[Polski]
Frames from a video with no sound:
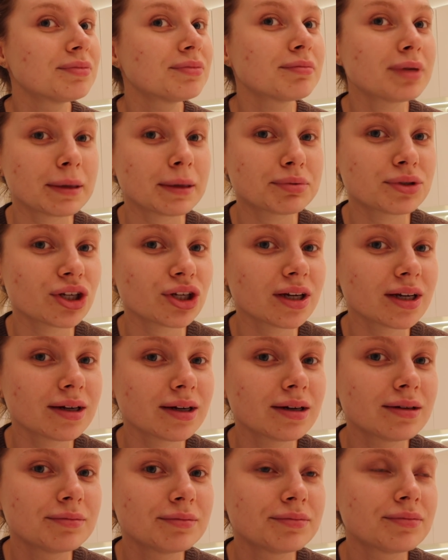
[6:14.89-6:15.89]
Pieprzyk,
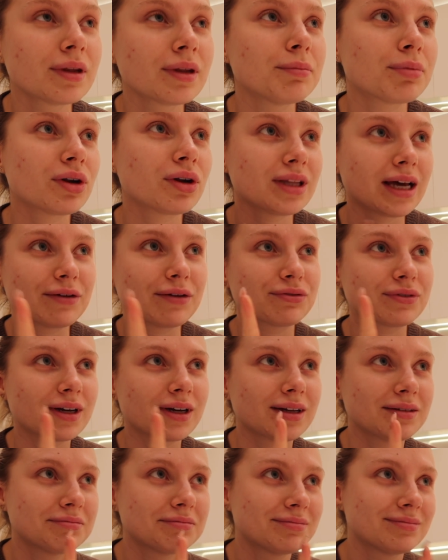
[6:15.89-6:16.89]
brodawkę, brodawkę.
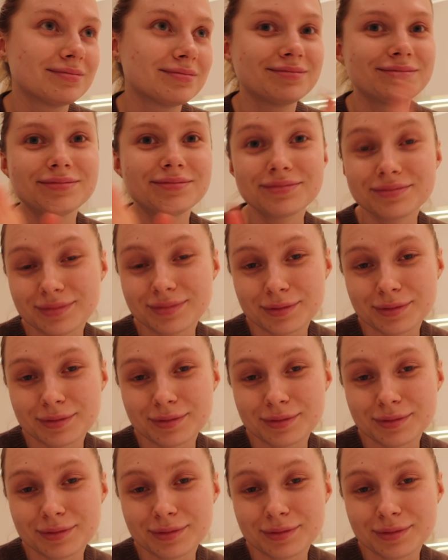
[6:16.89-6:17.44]
łojotokową.